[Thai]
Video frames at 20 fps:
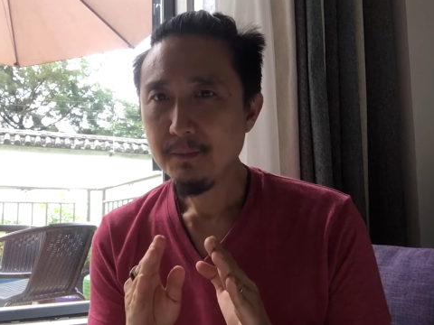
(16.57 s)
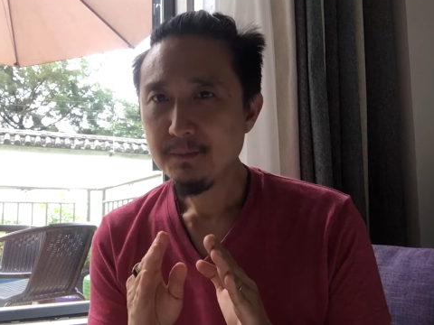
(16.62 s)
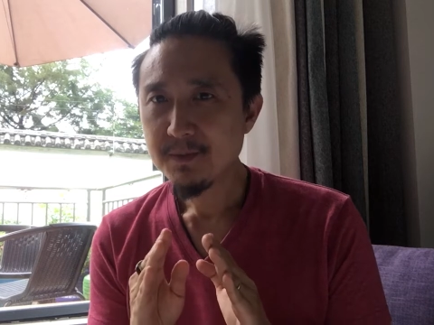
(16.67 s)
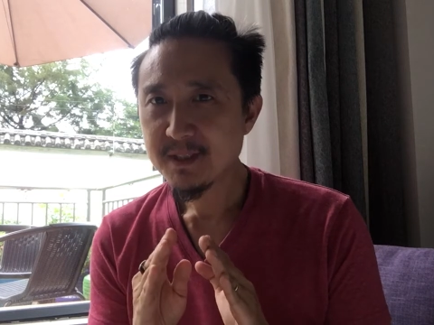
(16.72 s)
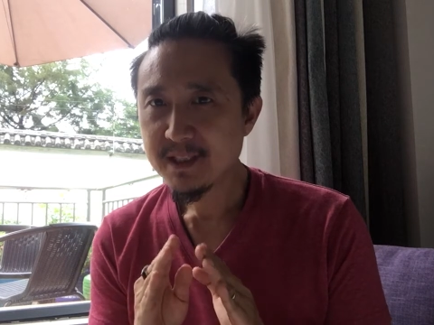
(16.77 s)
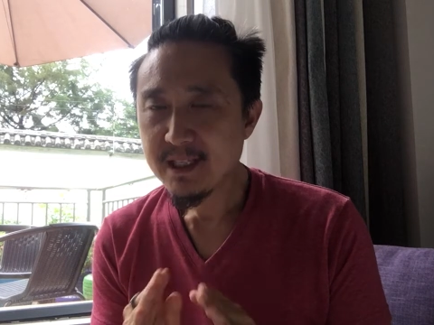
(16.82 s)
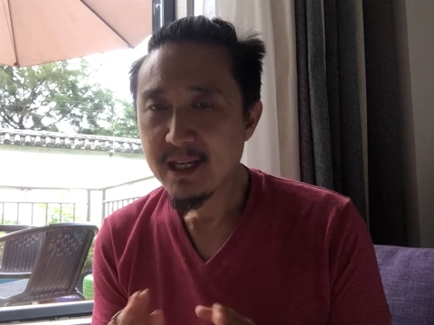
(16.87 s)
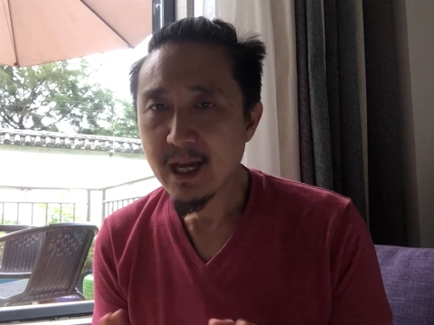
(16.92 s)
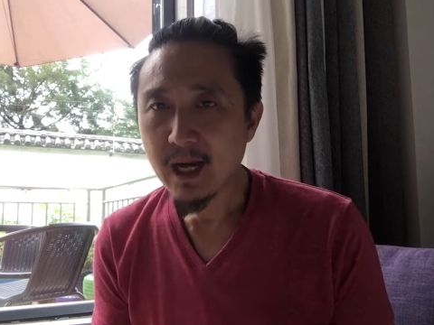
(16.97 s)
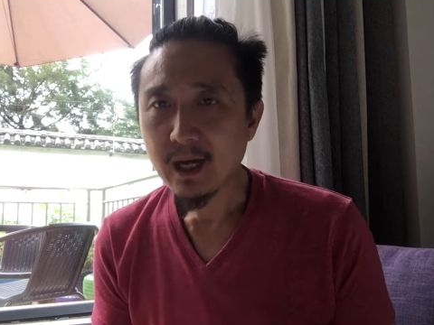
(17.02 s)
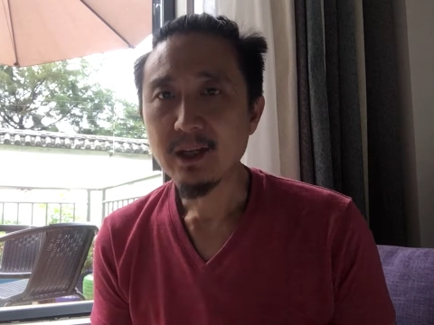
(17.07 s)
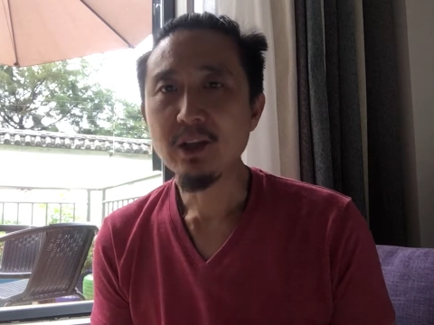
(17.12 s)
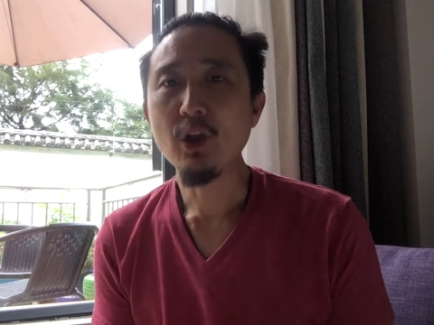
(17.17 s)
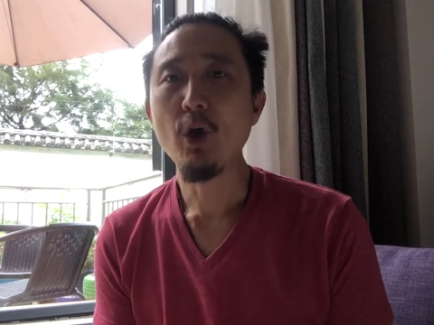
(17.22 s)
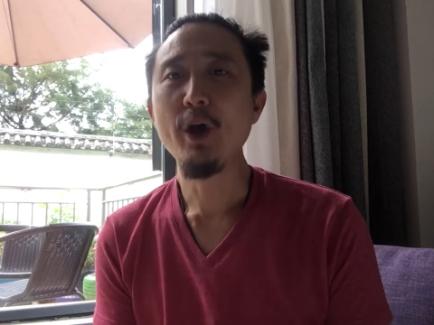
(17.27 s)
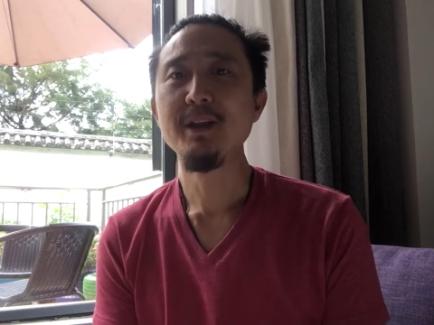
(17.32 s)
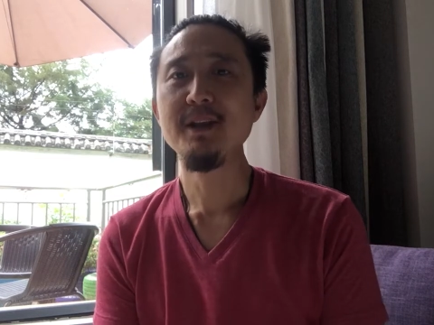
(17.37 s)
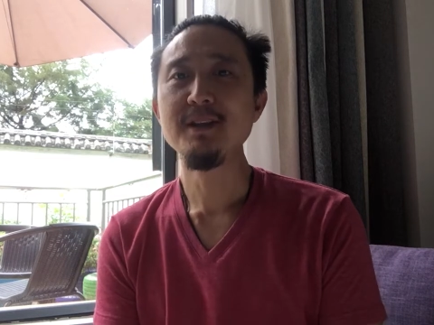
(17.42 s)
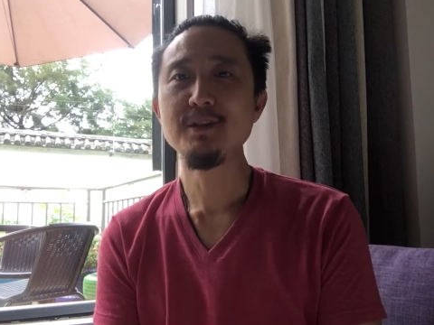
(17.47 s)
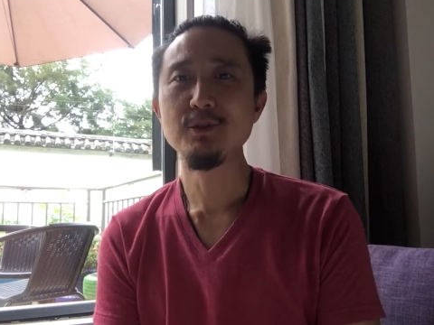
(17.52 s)
เสี่ยงน้อ
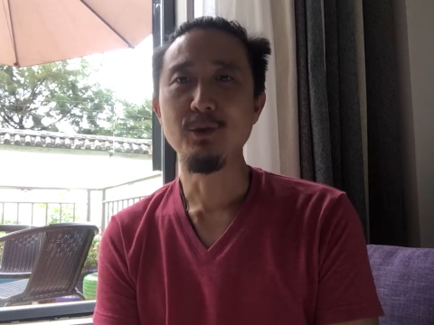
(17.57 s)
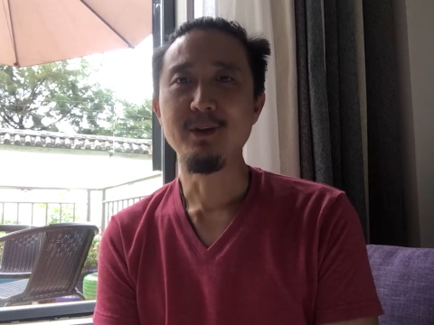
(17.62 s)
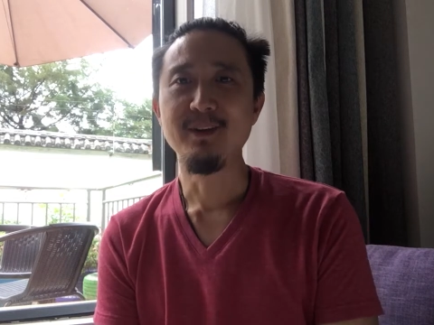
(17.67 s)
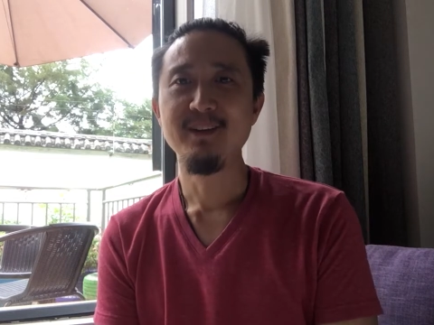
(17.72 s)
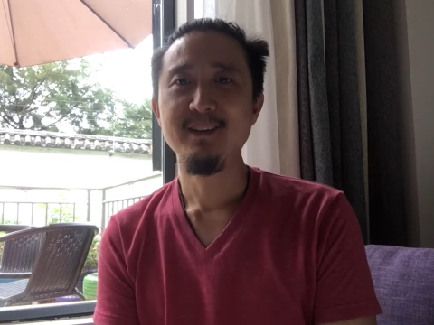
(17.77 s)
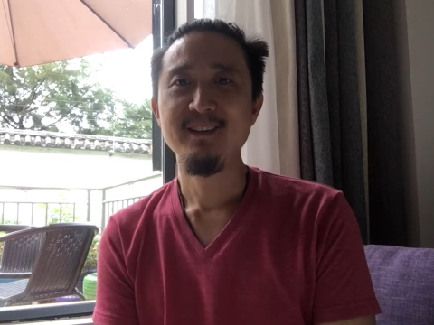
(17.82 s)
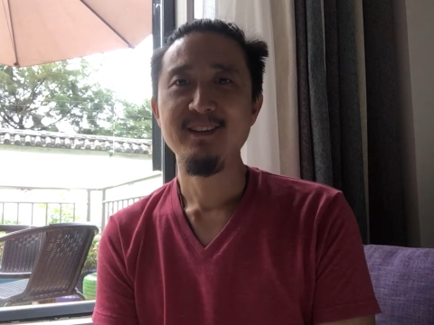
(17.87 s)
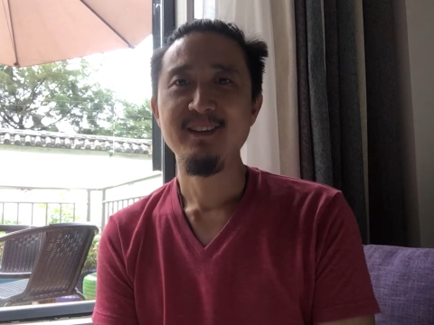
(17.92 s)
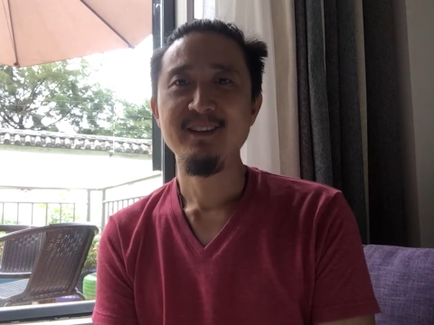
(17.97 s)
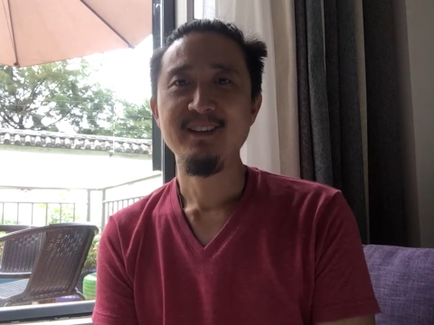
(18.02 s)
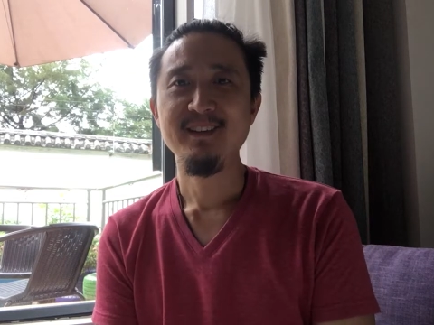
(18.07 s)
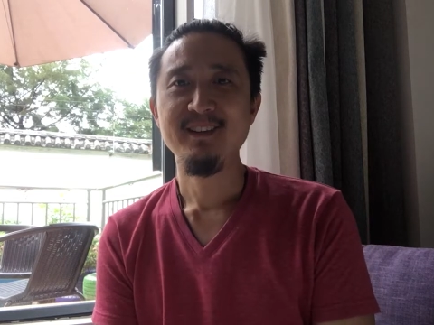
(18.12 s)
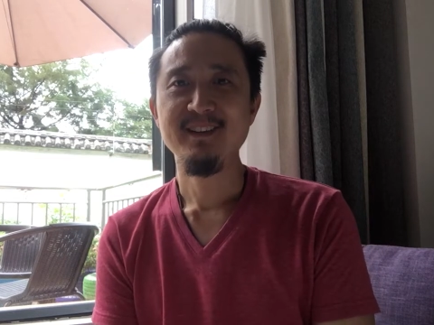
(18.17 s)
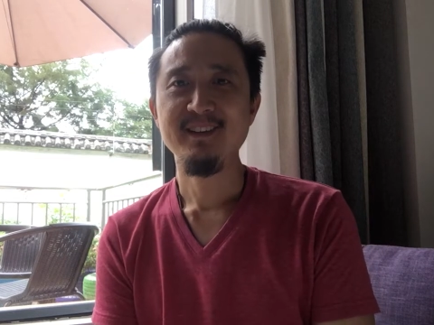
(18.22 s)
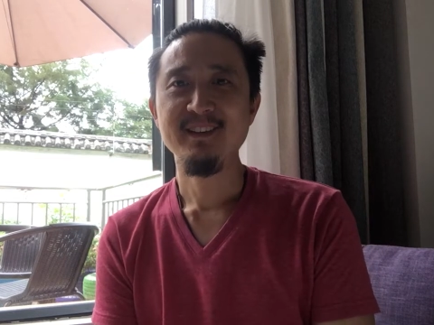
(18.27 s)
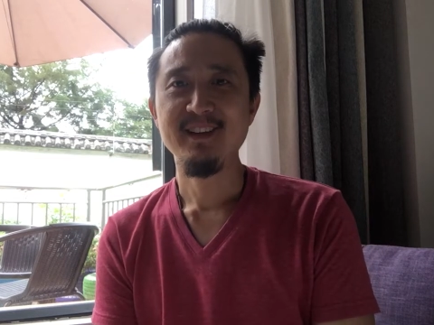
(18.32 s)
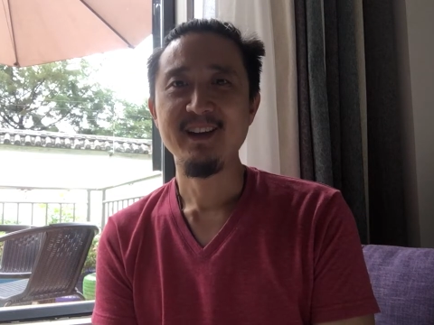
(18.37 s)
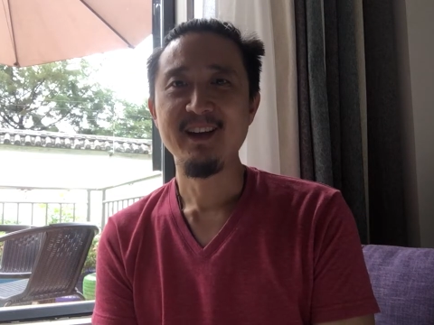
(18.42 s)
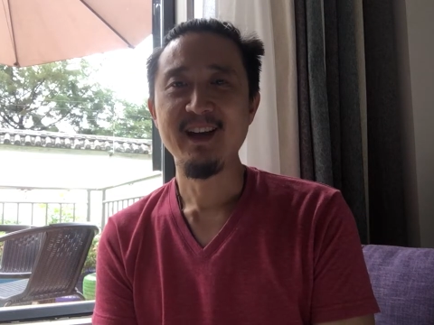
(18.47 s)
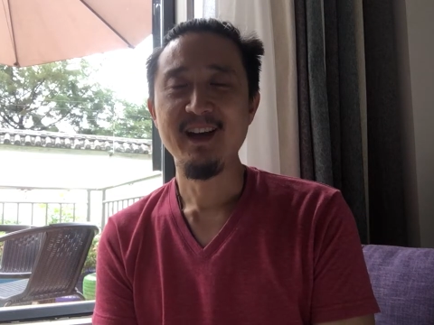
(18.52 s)
ยที่สุด
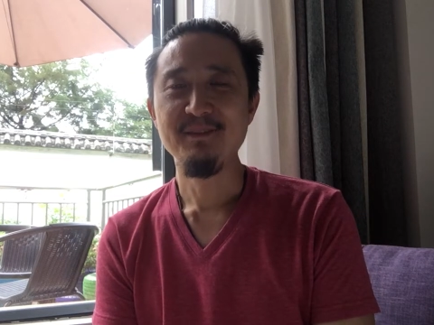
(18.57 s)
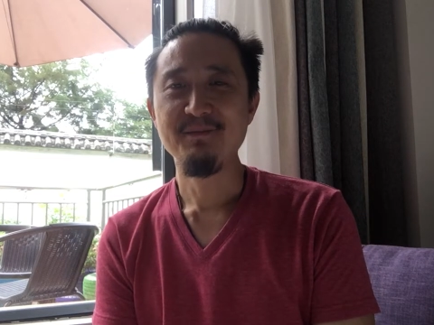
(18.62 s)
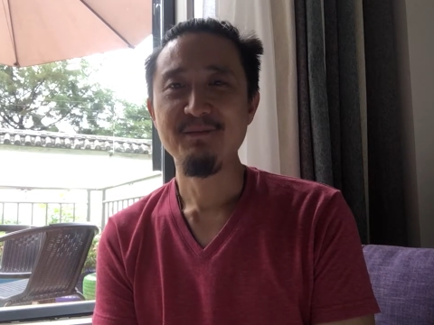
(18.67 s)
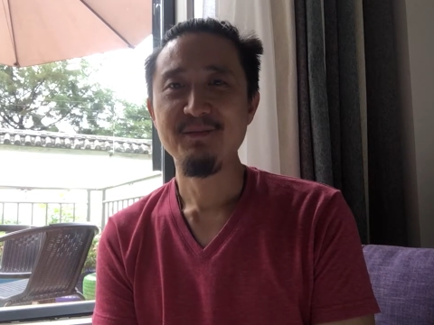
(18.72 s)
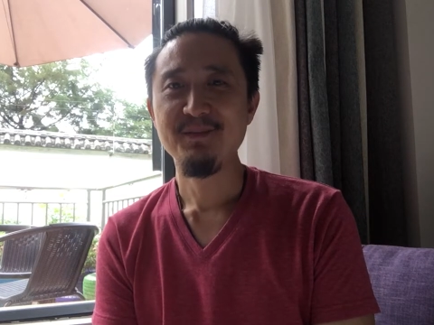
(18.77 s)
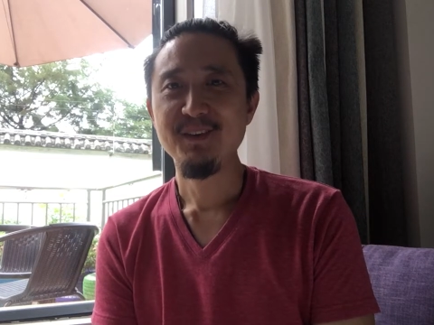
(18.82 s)
นะครับ